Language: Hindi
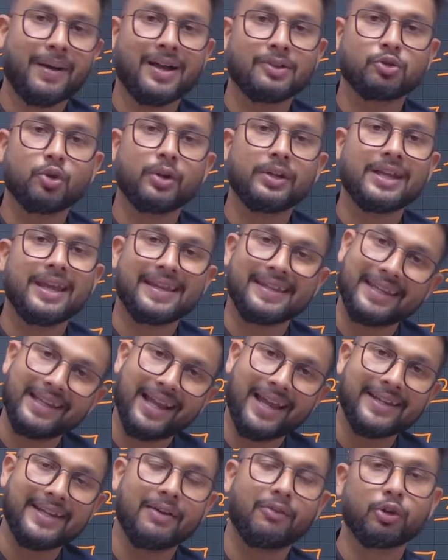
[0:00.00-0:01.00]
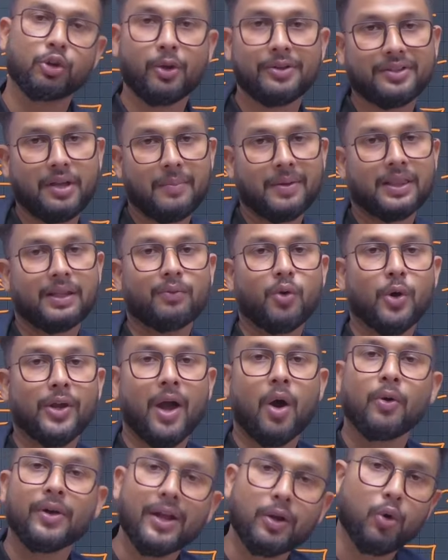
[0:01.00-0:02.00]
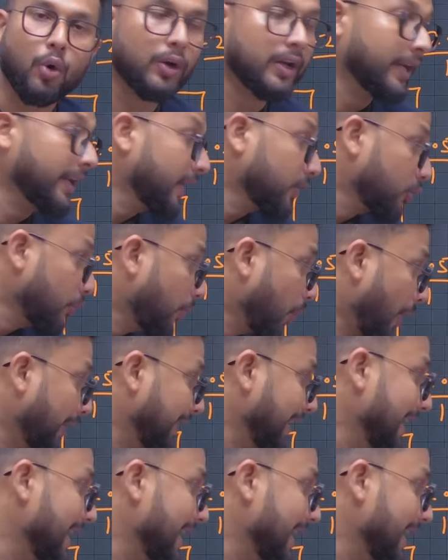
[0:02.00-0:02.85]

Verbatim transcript: पास हो रही है एक ही लाइन है वो तो इसका मतलब वो क्या होंगे कोलिनियर तो पॉइंट